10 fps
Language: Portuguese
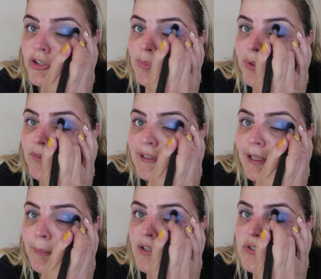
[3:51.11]
pode
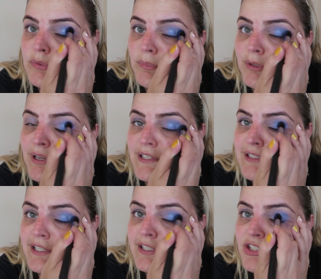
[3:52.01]
aproveitar para subir
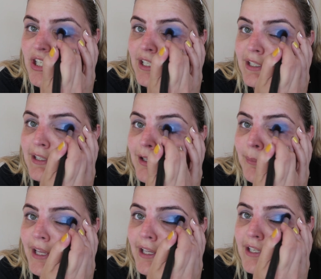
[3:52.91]
bastante ele aqui
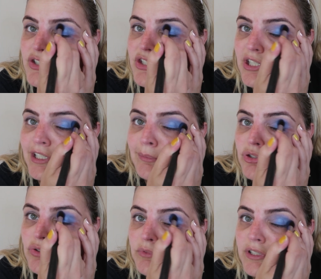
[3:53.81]
também, que a gente
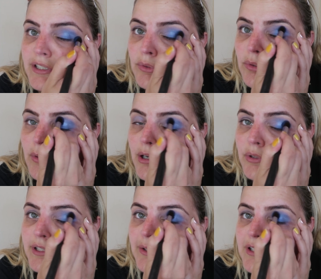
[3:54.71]
acaba juntando com a
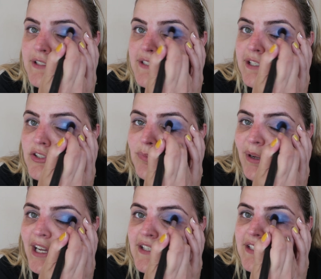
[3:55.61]
outra corzinha de
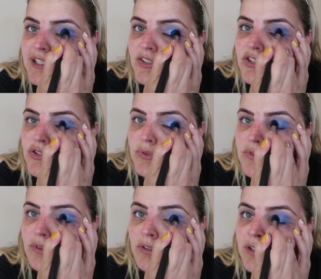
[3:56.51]
base que a gente
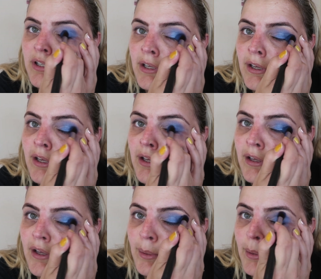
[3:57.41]
usou.
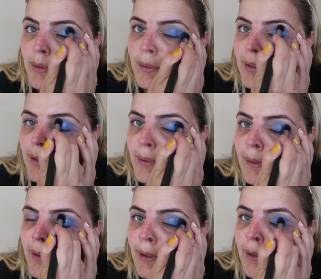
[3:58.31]
Uh ah.
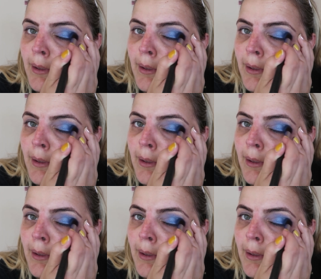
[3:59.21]
-huh.